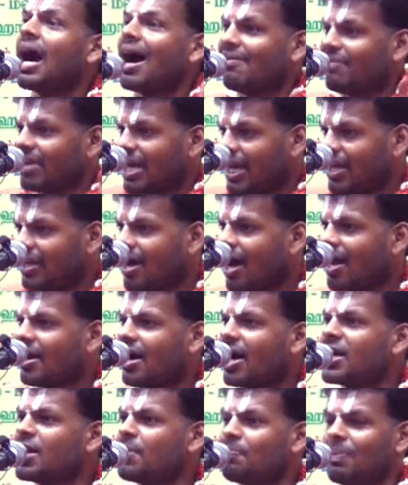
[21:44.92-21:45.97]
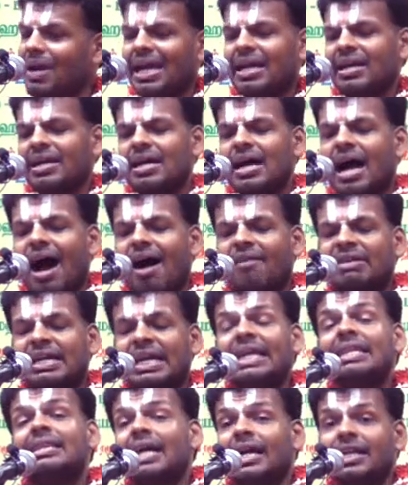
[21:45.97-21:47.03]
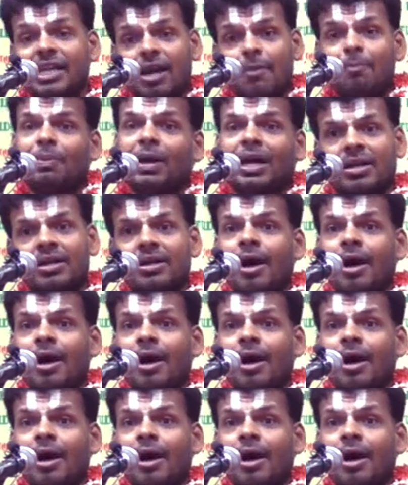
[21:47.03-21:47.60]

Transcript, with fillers: அவனை நான் அழிப்பேன் அவனை தண்டிப்பேன்